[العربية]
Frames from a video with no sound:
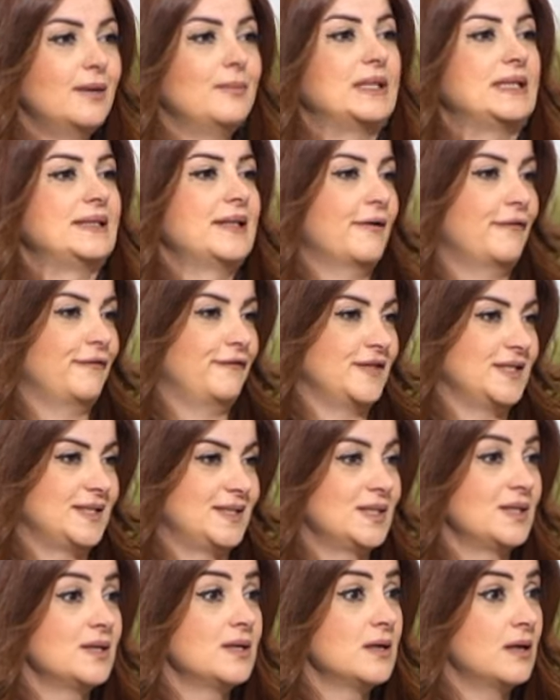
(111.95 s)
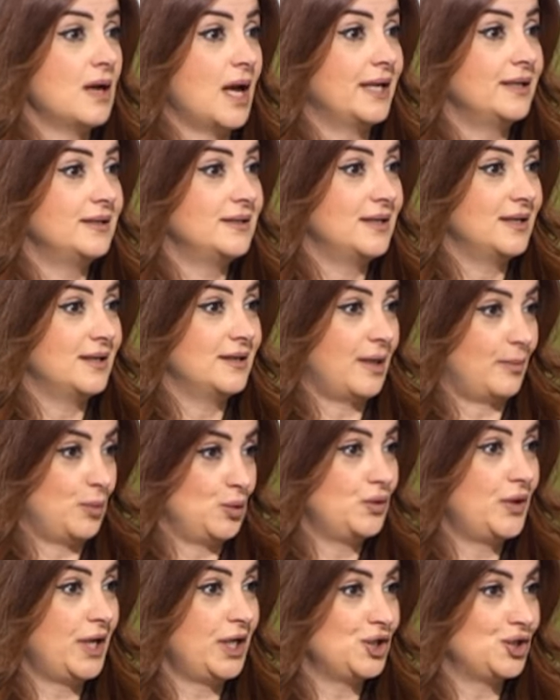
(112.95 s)
بتنفذ هيدي
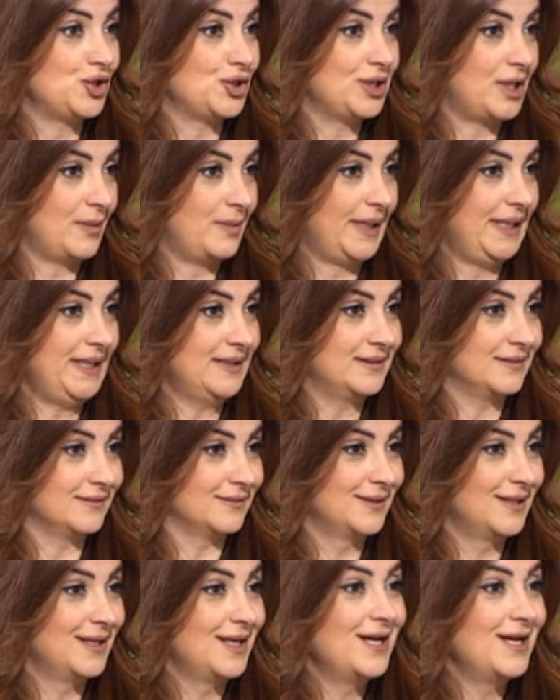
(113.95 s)
ريبيوتيشن تبعيتها